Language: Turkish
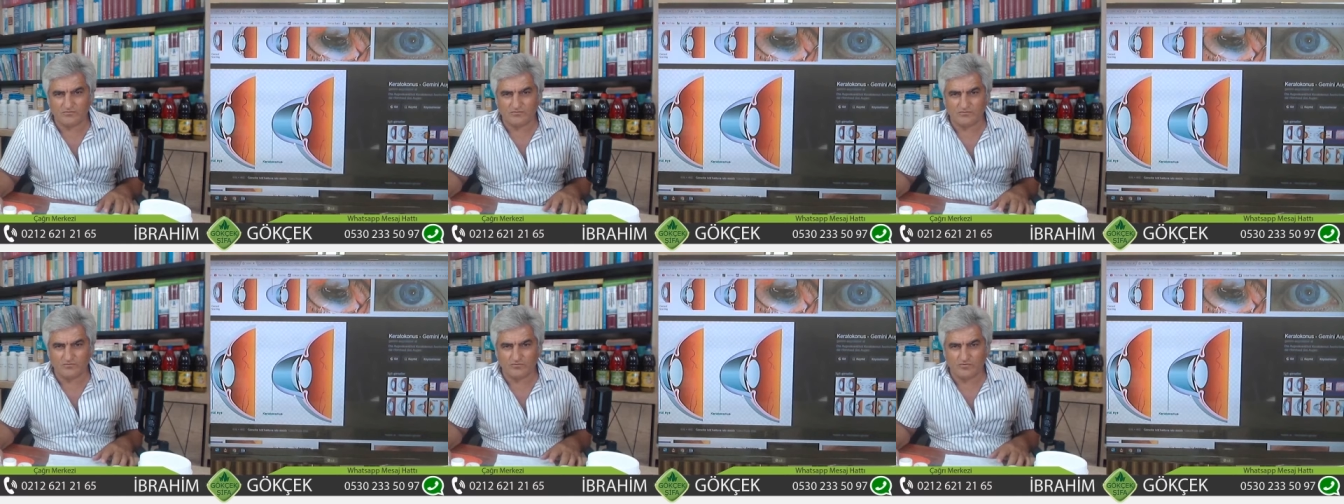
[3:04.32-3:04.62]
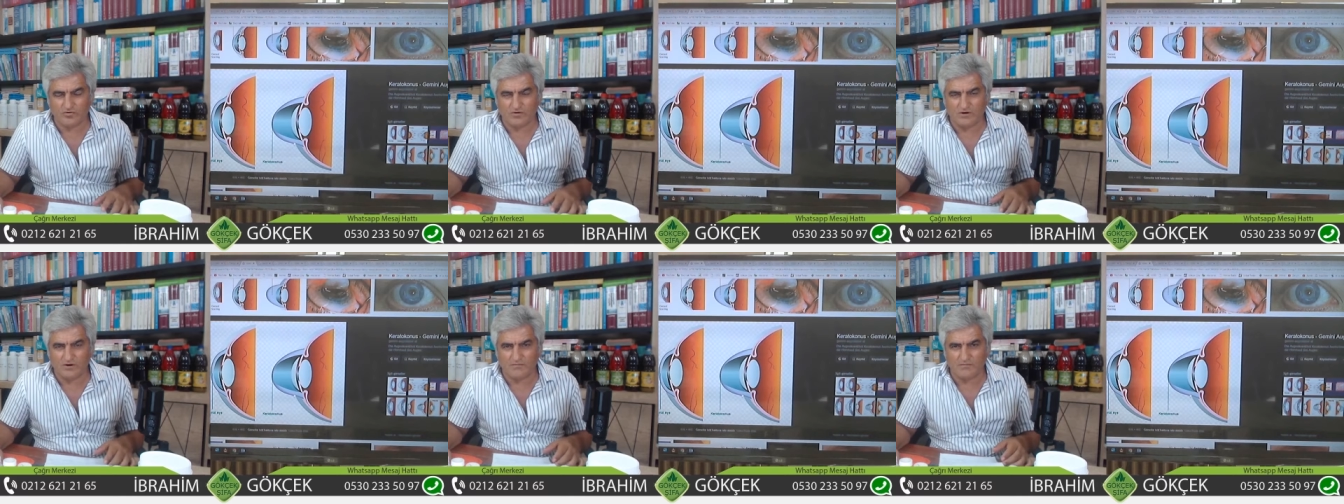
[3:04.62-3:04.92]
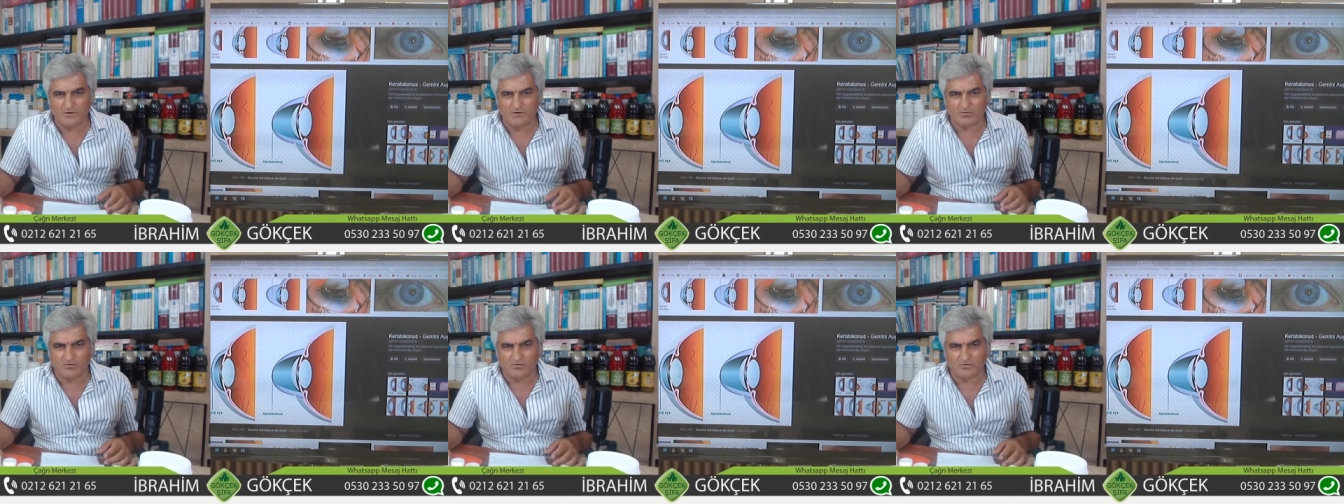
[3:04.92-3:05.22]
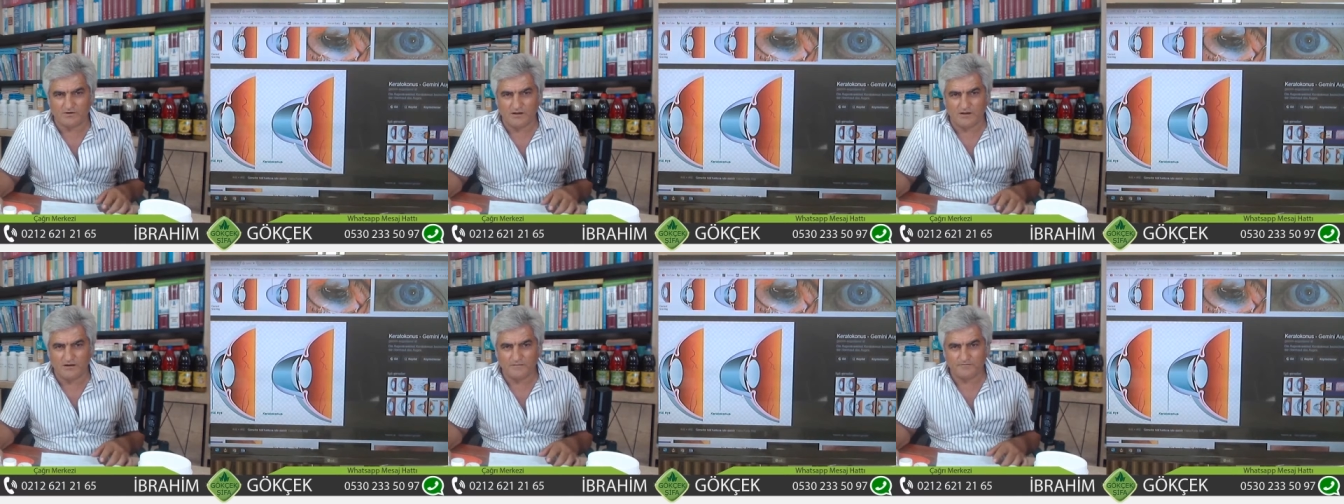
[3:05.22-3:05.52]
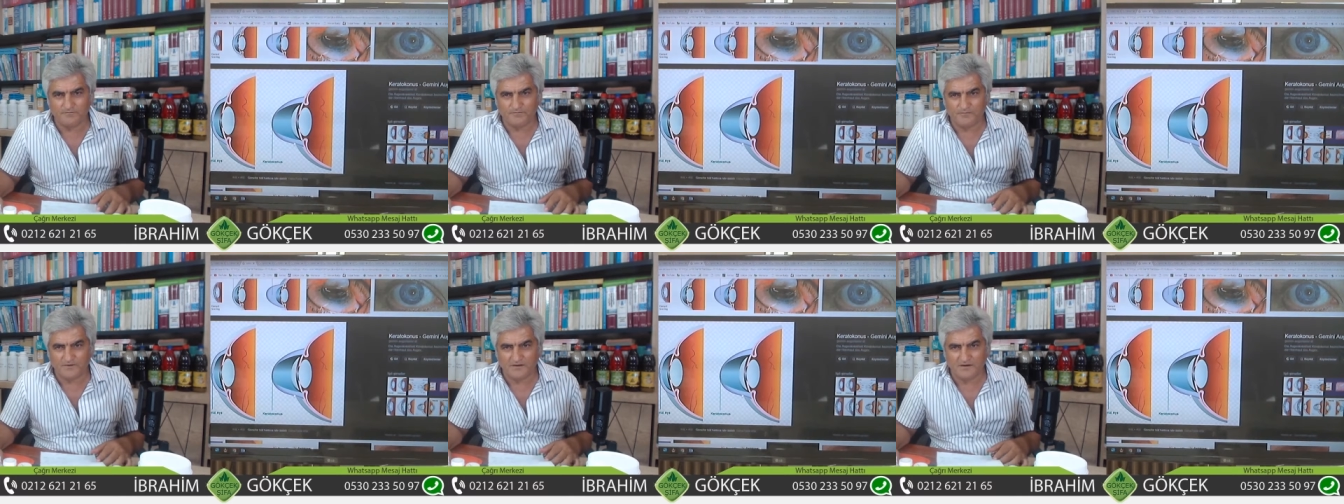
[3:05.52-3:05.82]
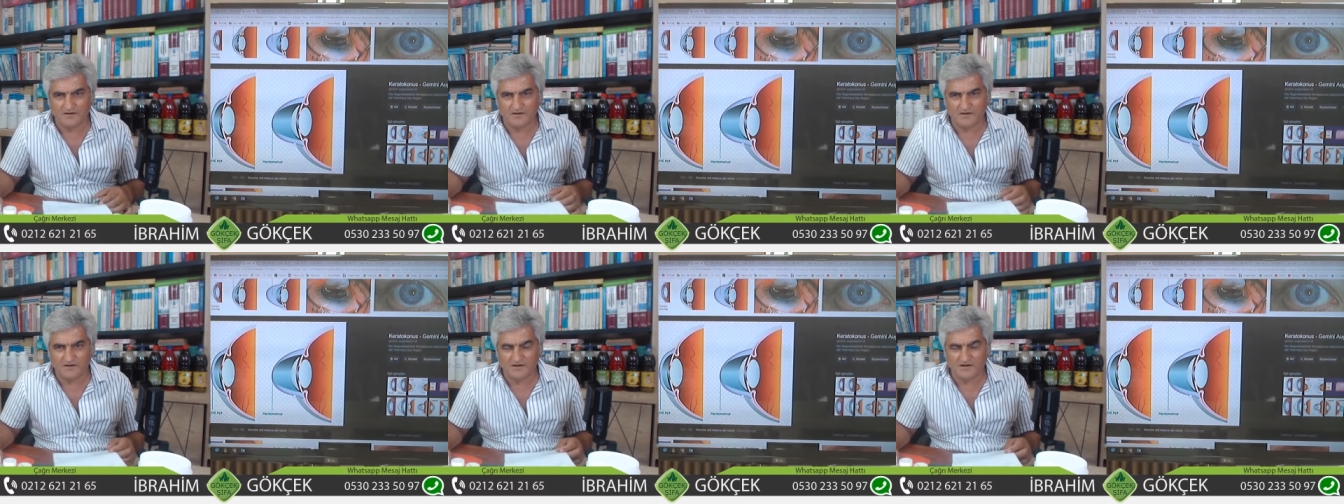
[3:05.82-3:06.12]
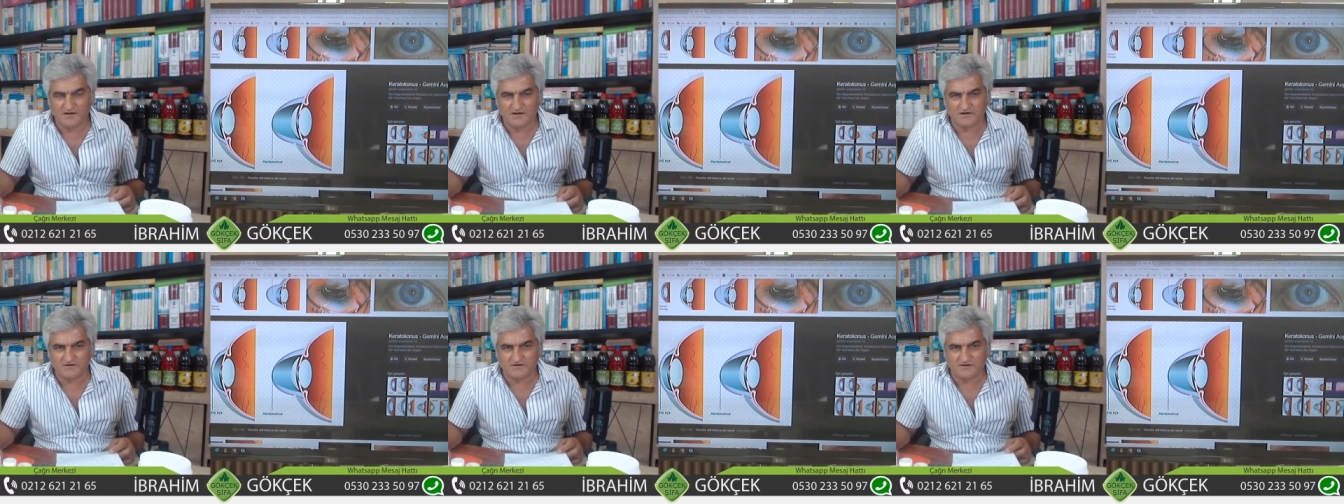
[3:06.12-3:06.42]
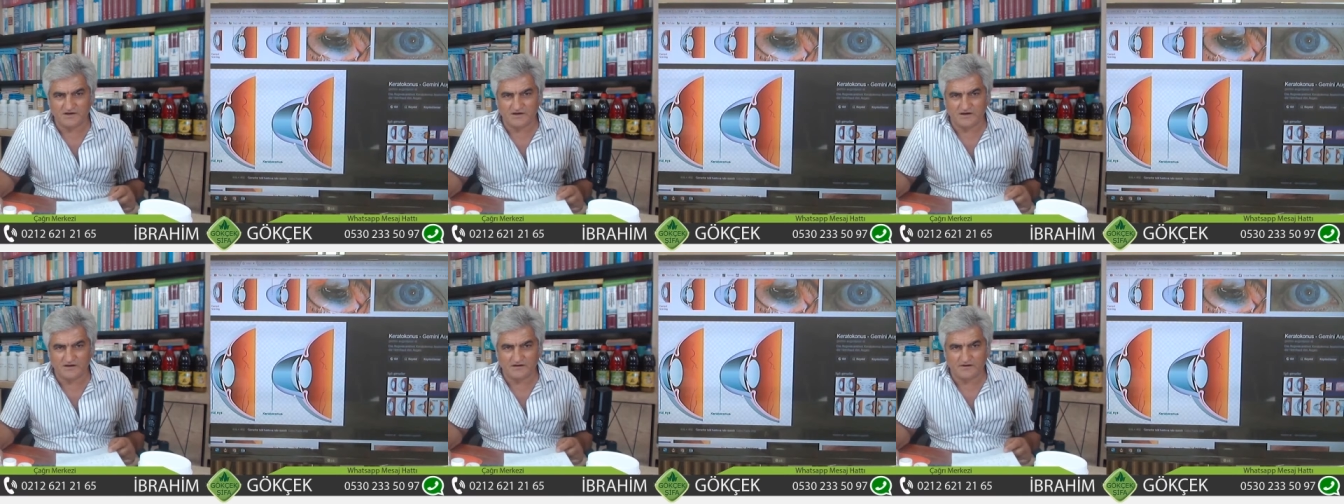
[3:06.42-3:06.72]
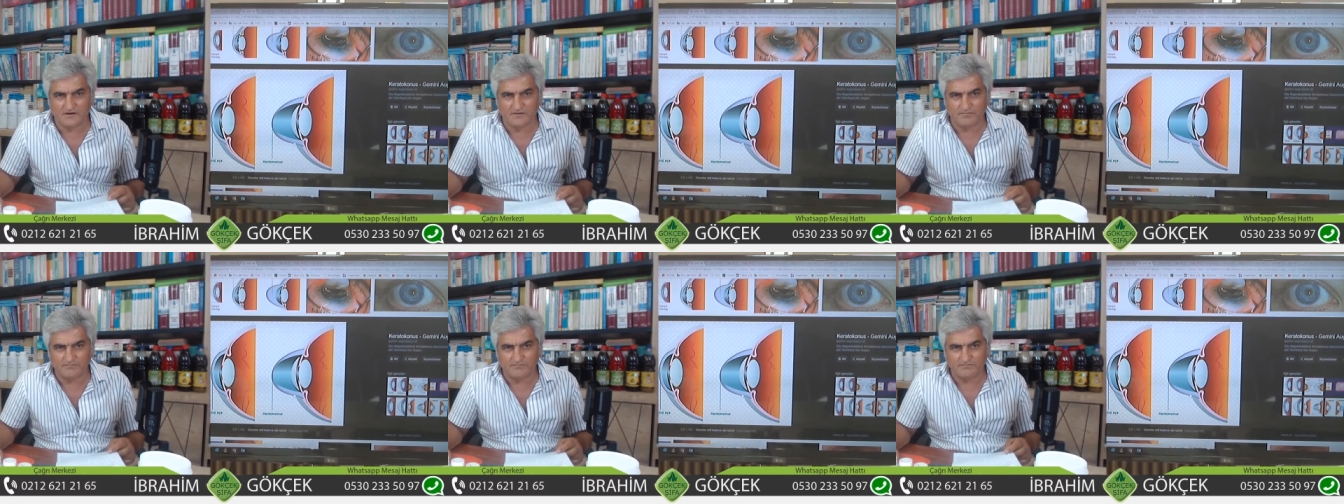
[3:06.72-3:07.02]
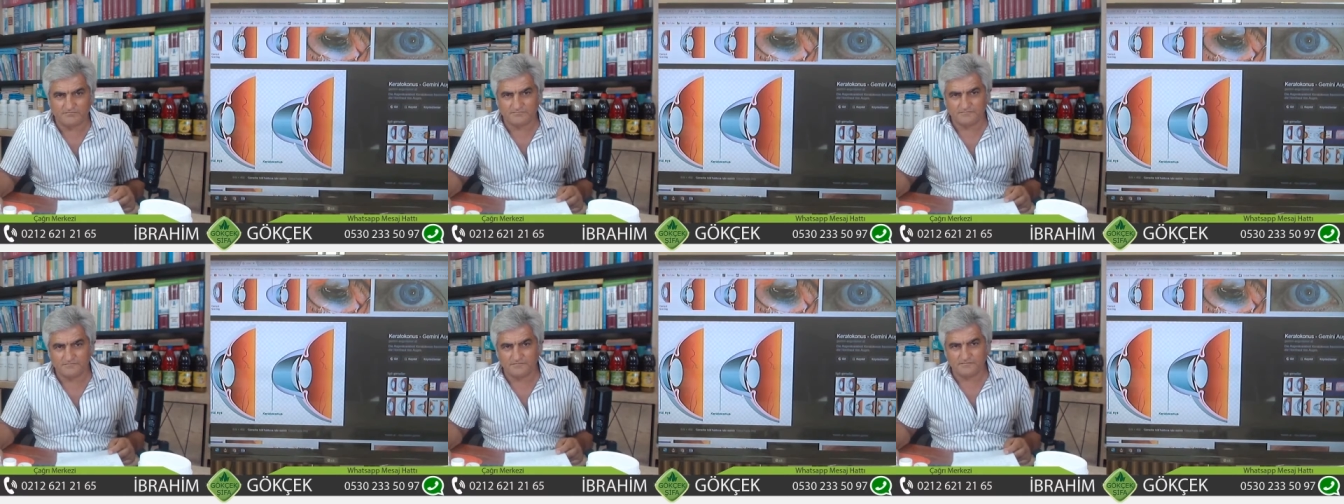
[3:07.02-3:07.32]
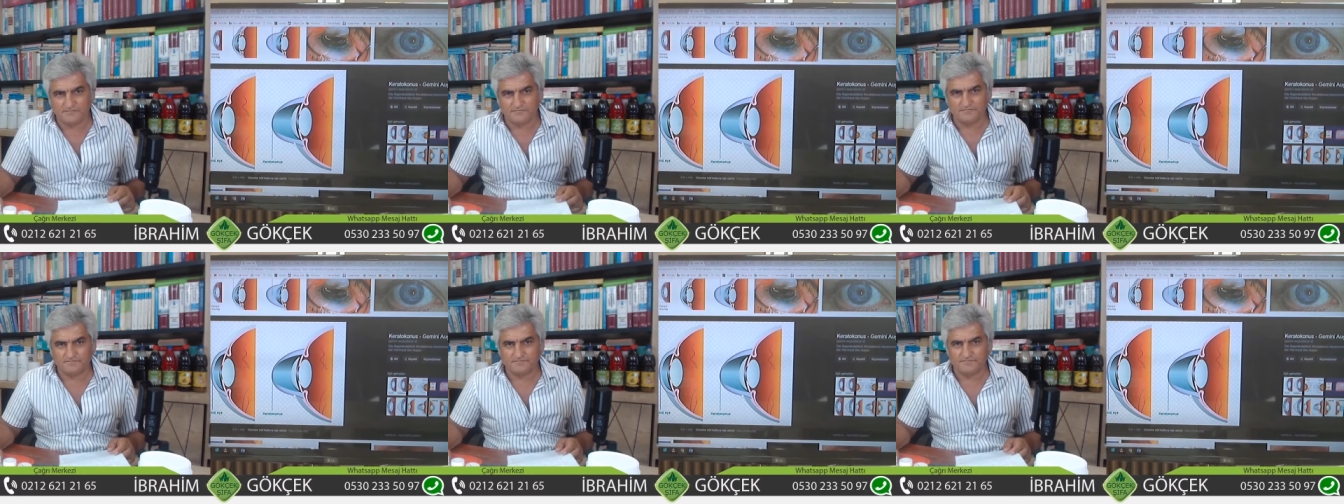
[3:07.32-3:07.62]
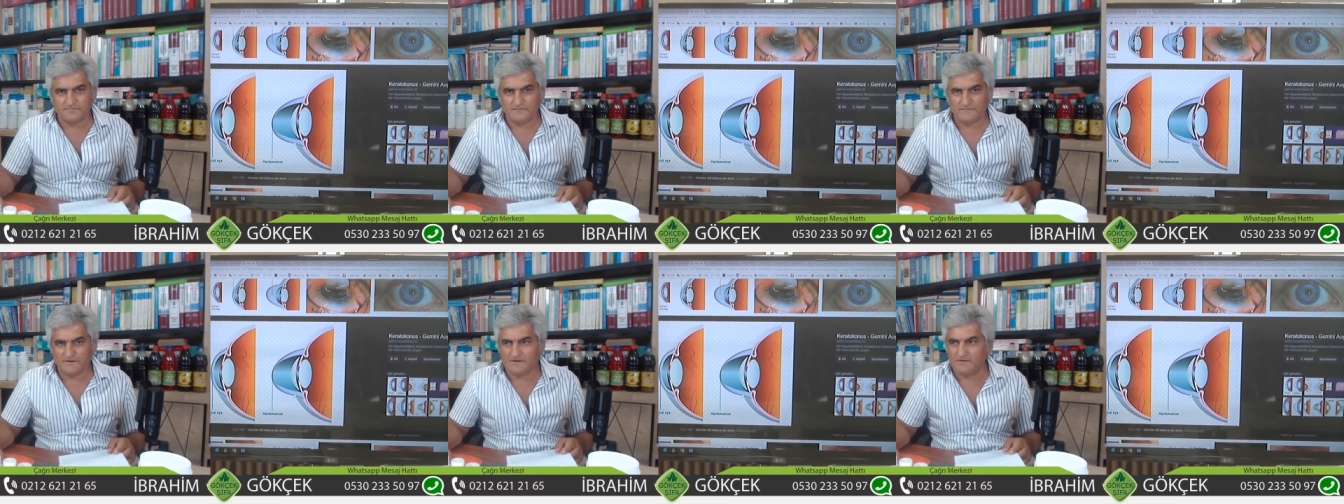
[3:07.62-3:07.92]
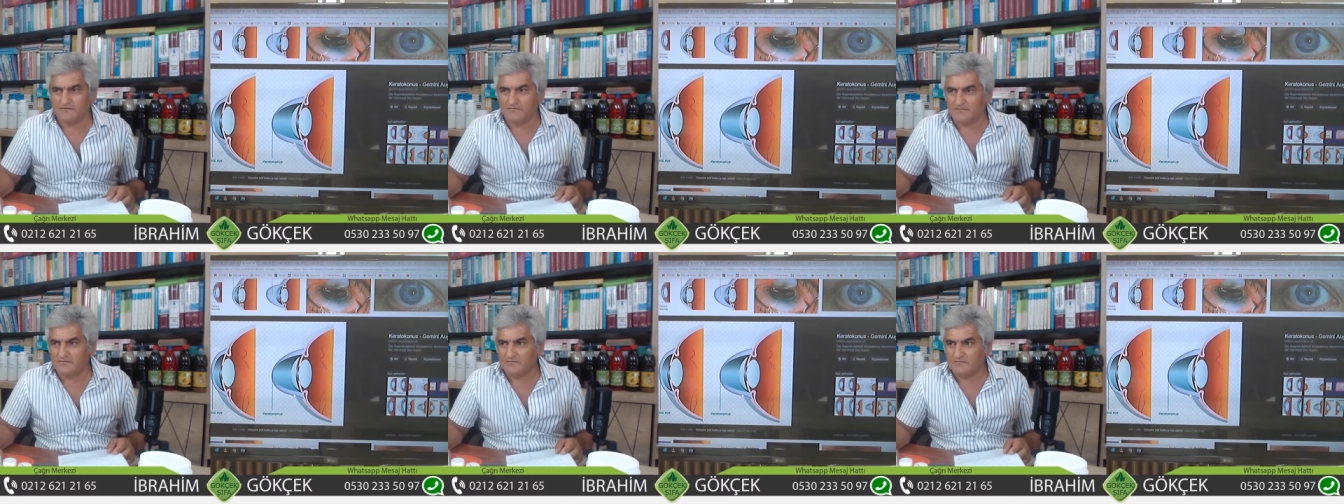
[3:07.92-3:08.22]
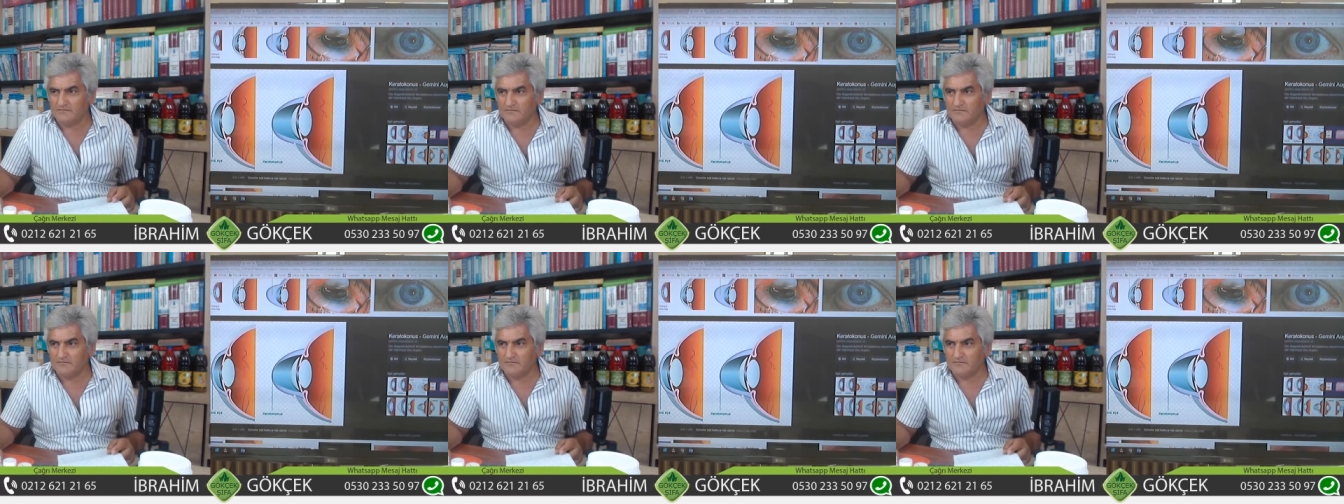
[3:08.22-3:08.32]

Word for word: kolay metotla iyileştiren adam kim?